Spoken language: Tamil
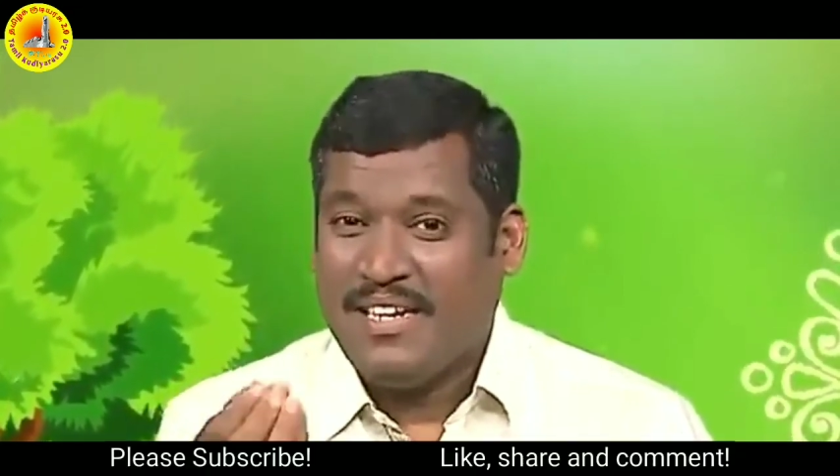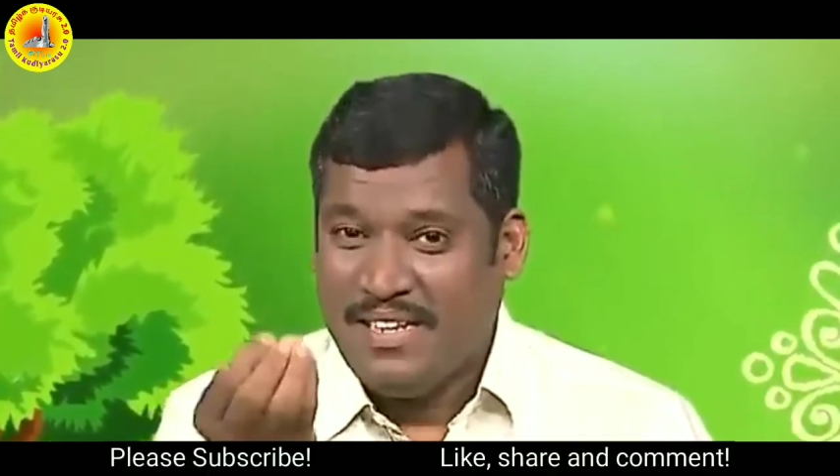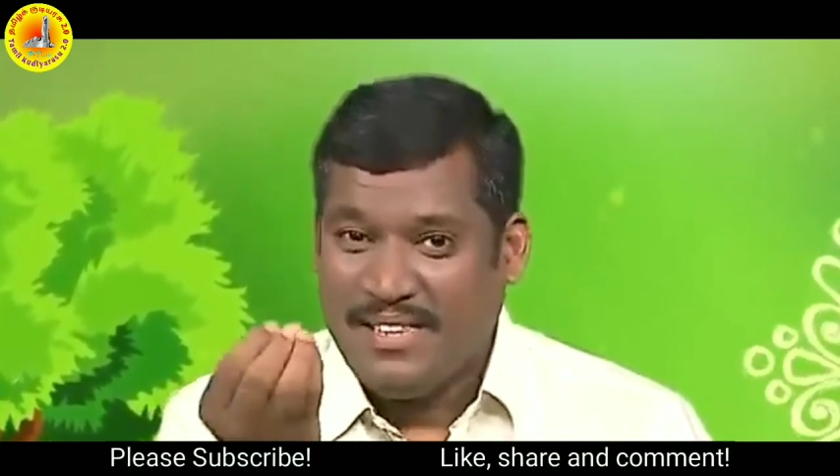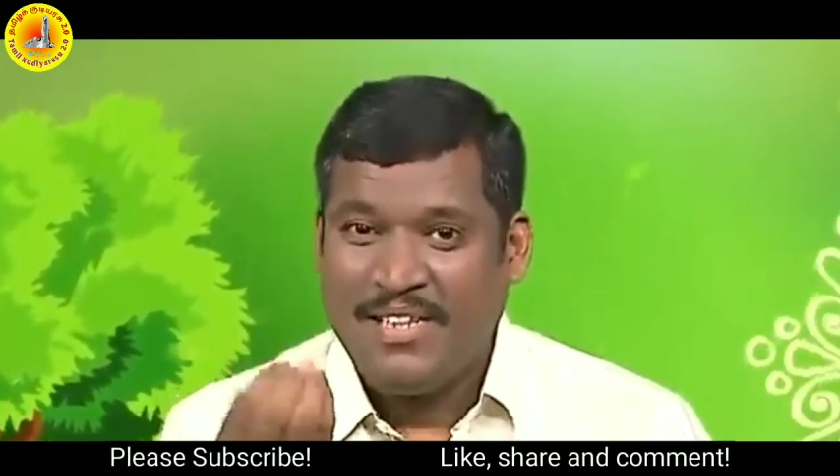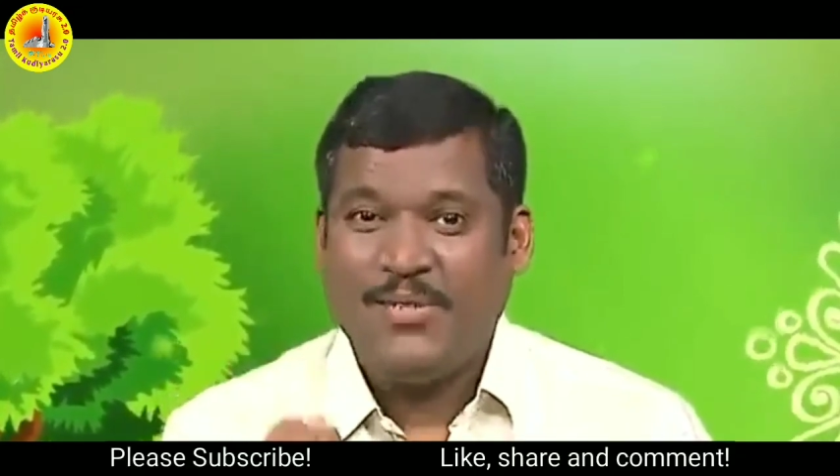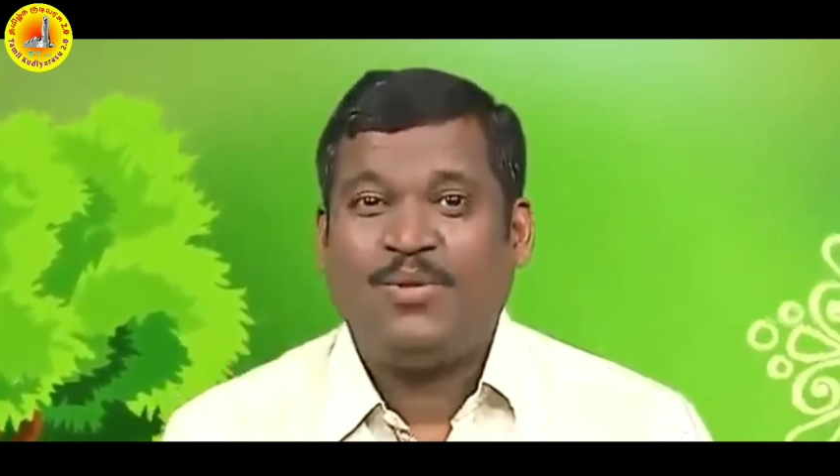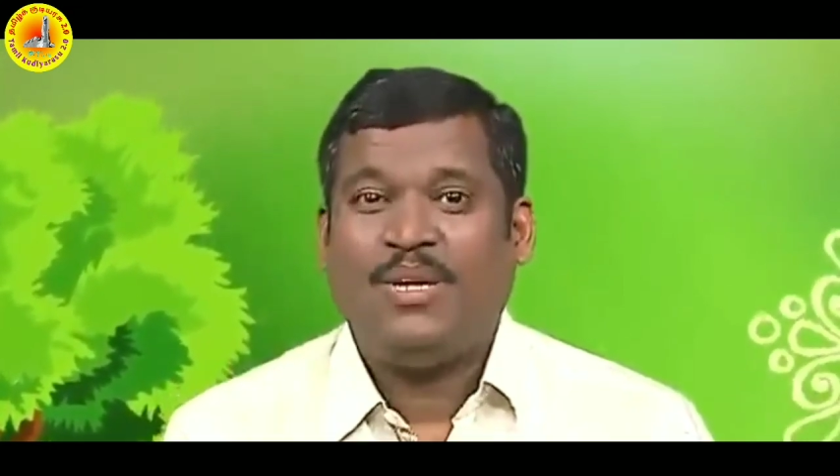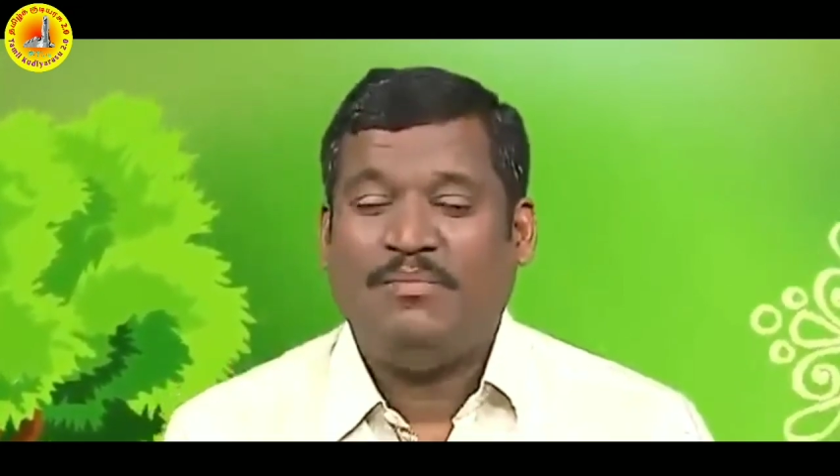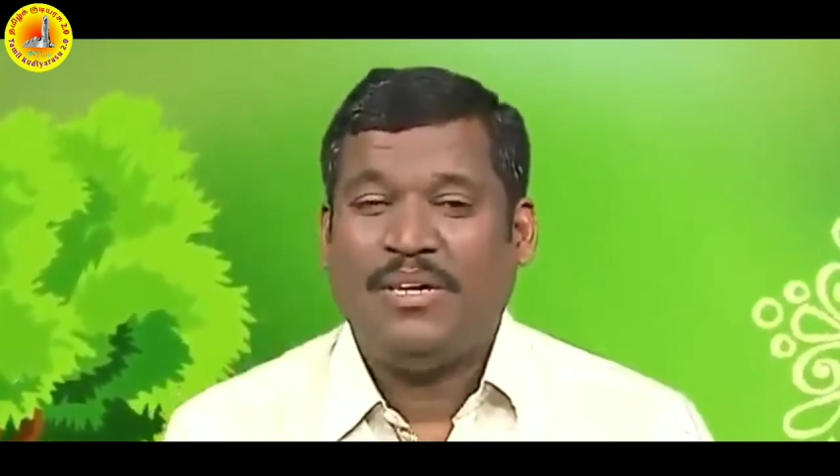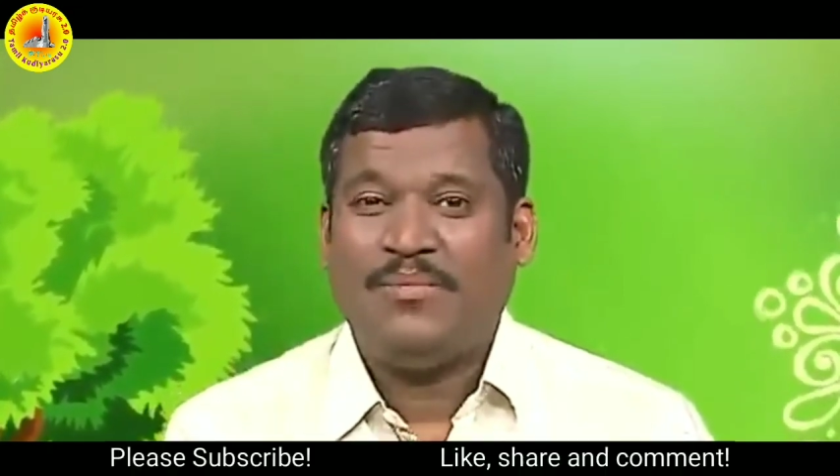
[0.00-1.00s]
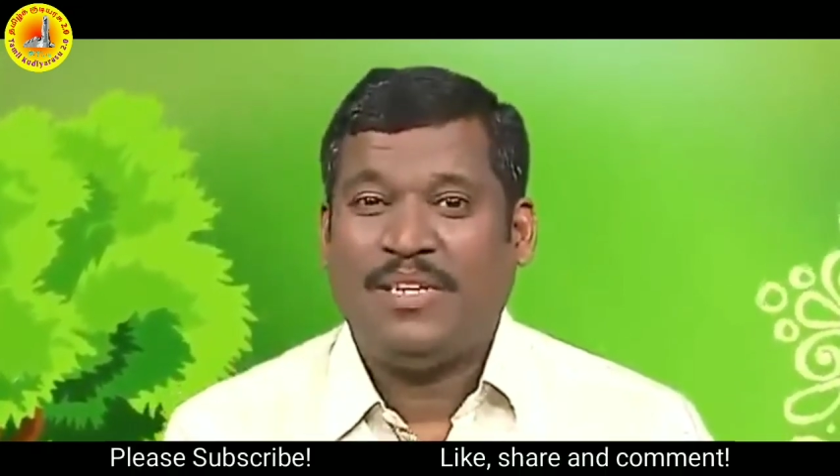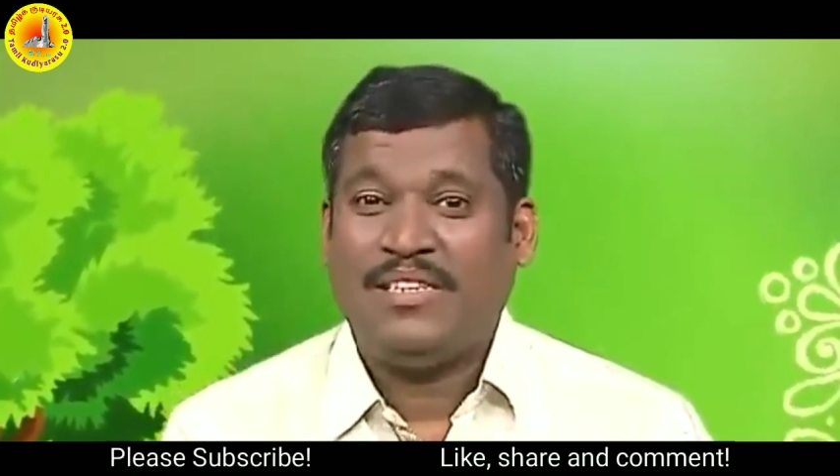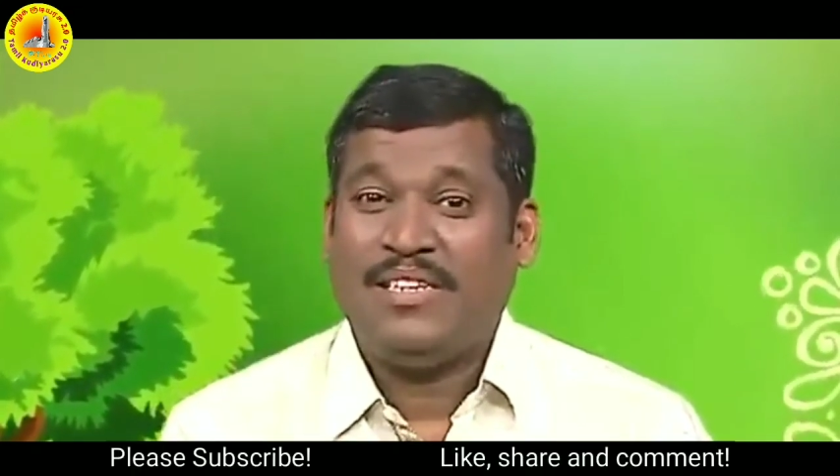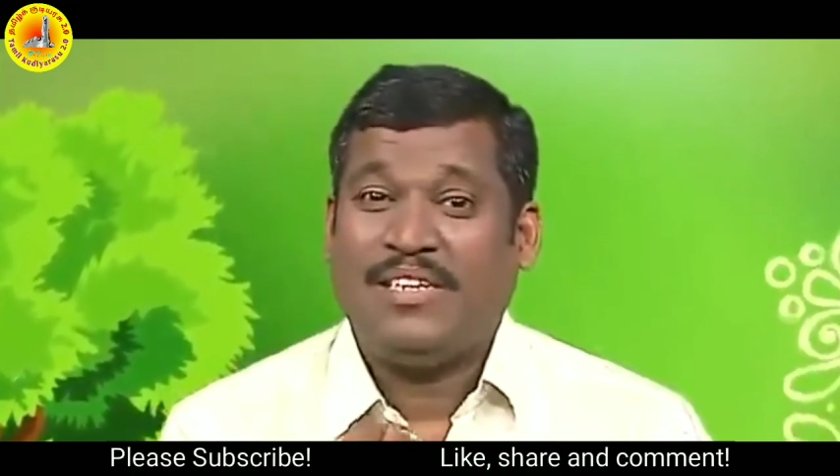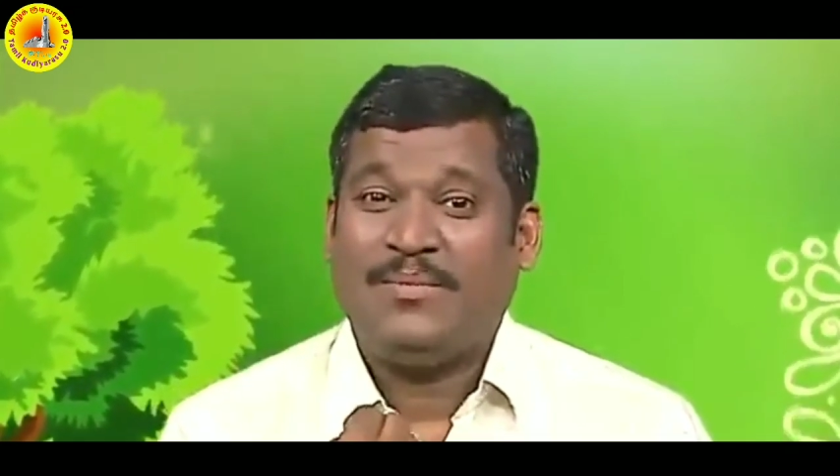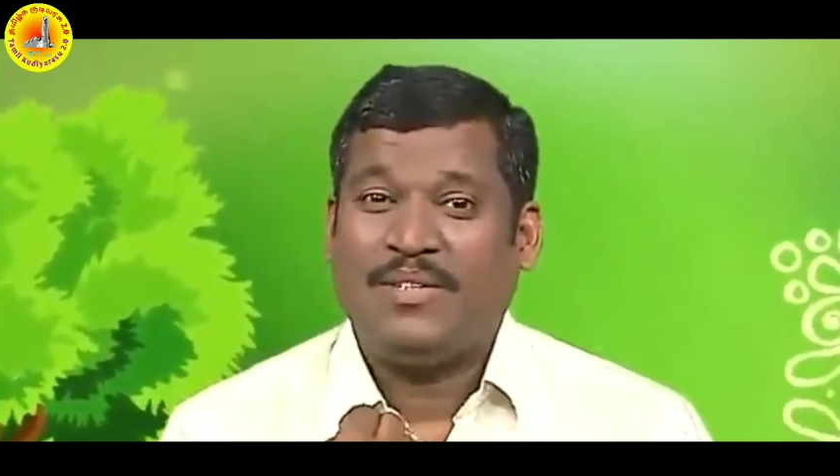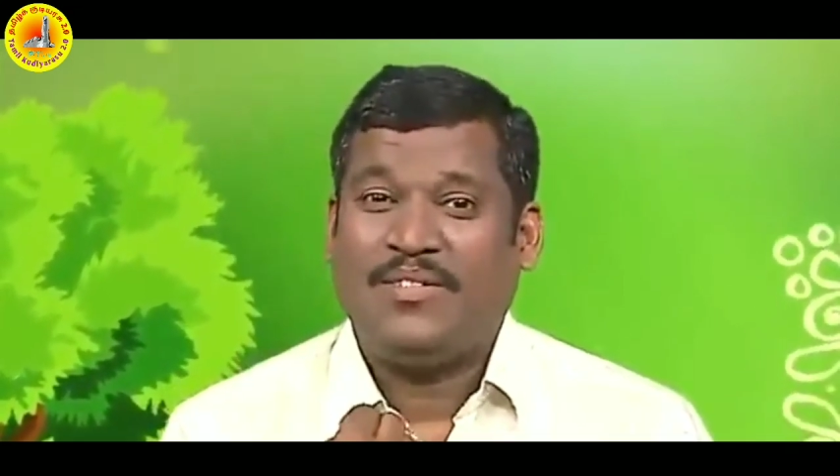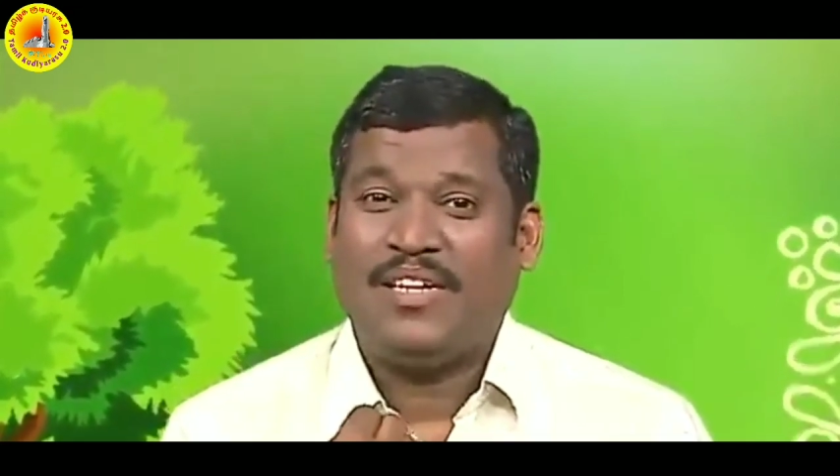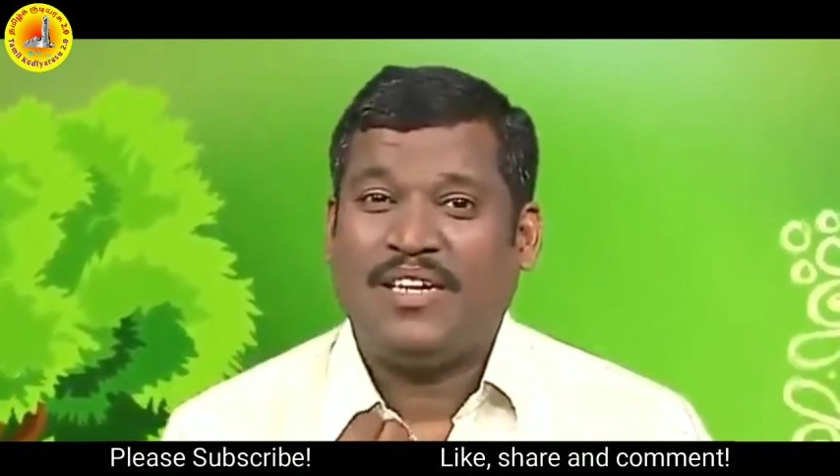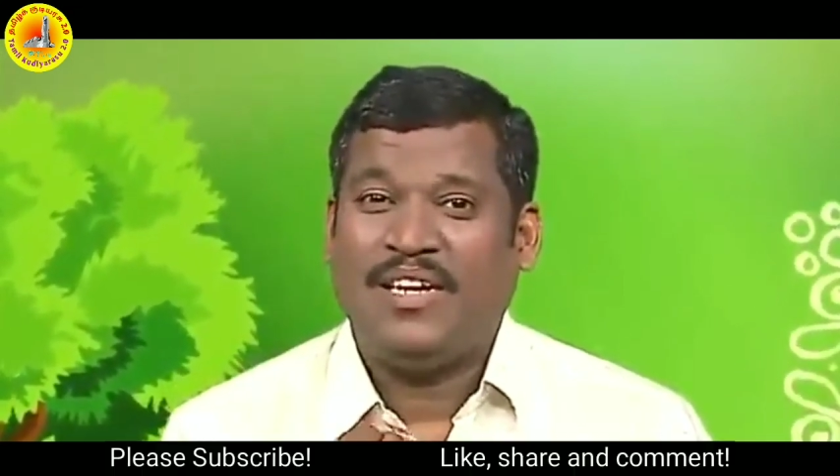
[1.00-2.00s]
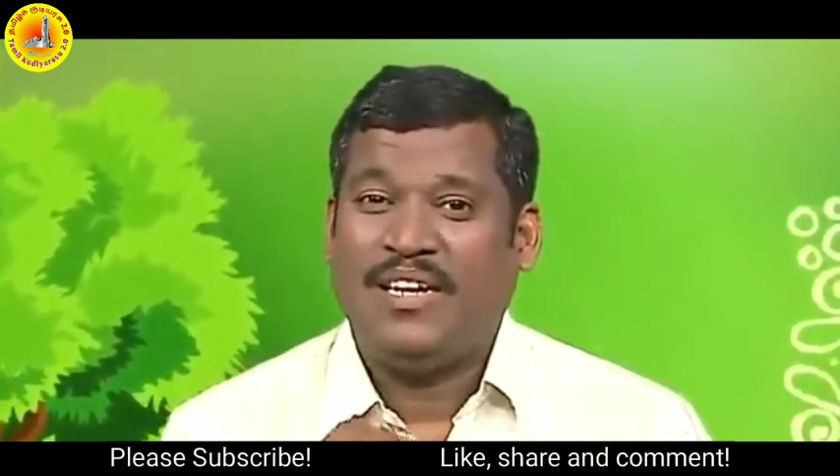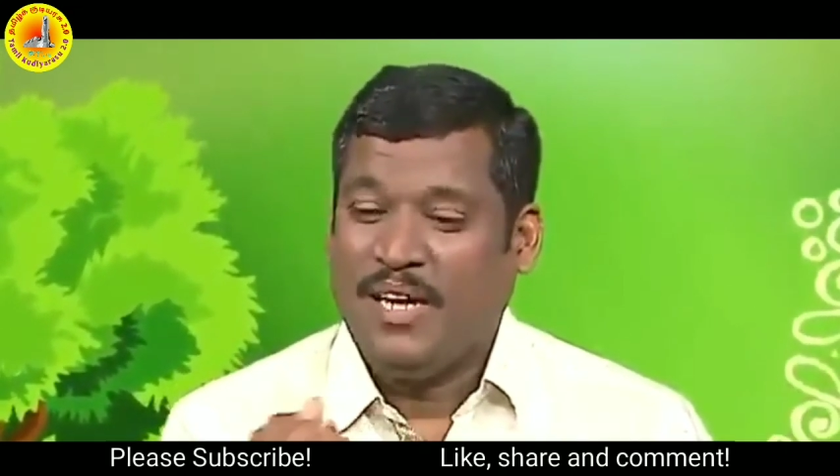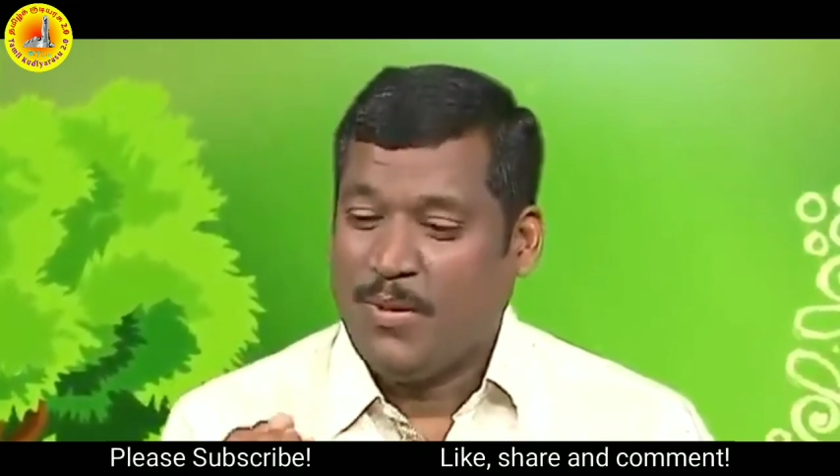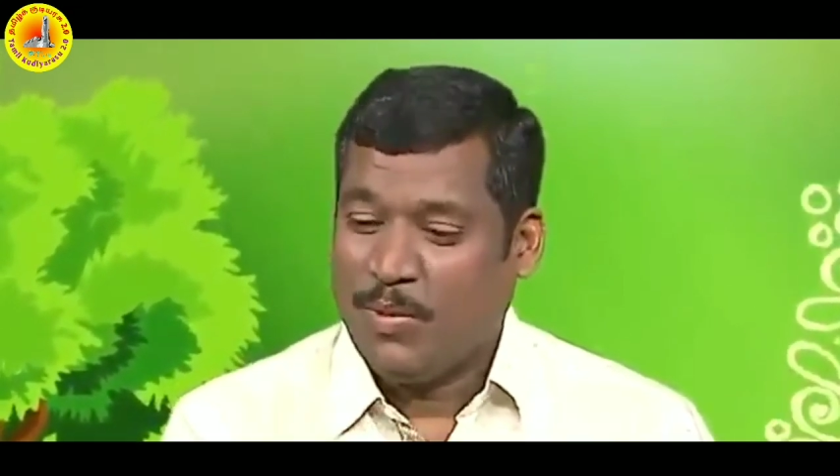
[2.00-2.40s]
இந்த யுக்தியை பயன்படுத்தி நமது வாழ்க்கையில்